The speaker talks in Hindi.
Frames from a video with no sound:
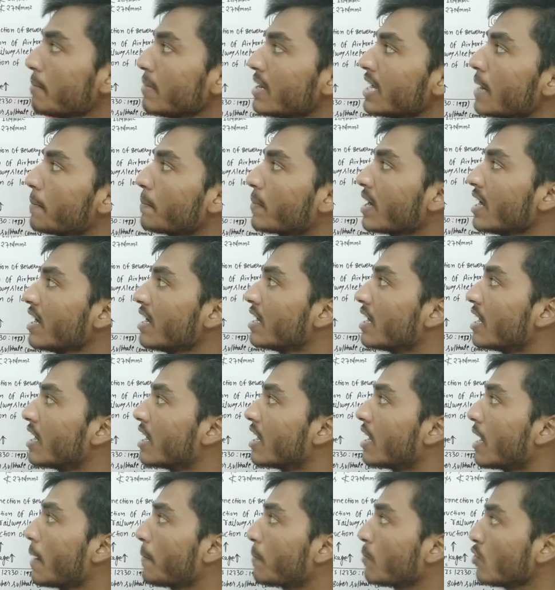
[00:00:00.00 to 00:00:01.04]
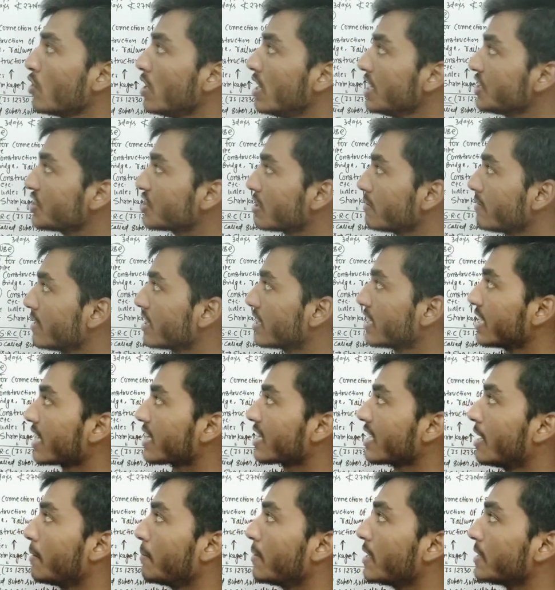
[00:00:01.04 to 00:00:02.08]
हमने आपका आपको लिस्ट भी दिया
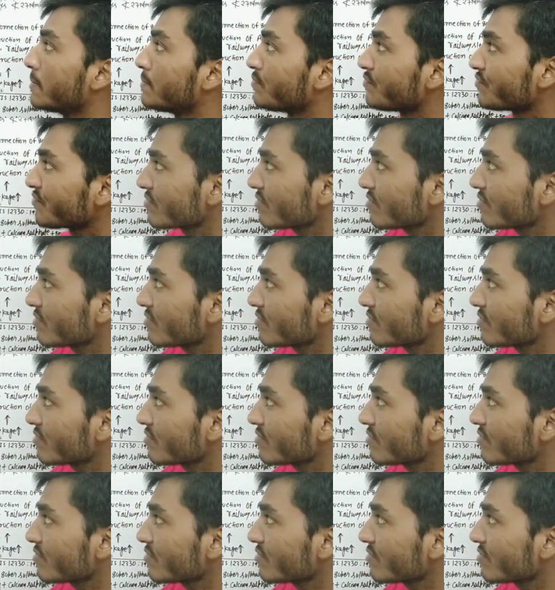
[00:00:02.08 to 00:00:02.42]
था हमने